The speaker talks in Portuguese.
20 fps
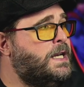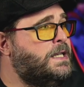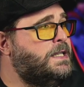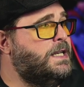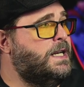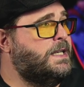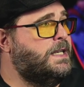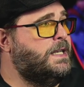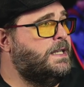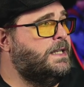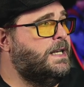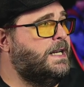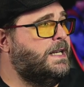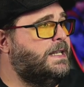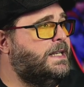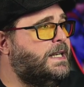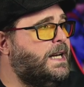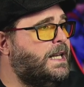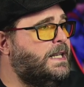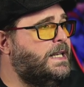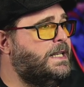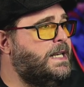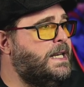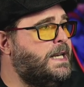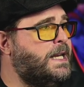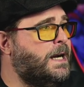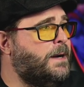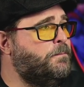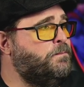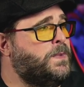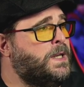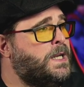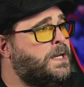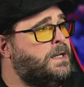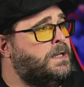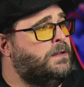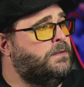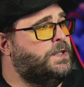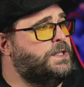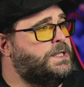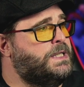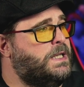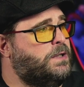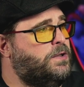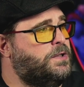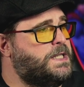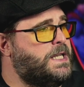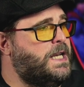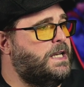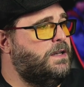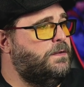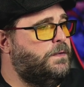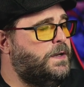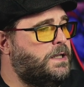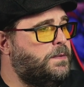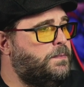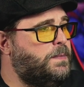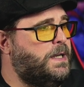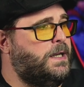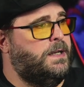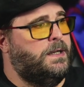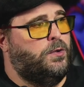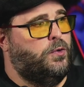E aqui na galeria você consegue ver é,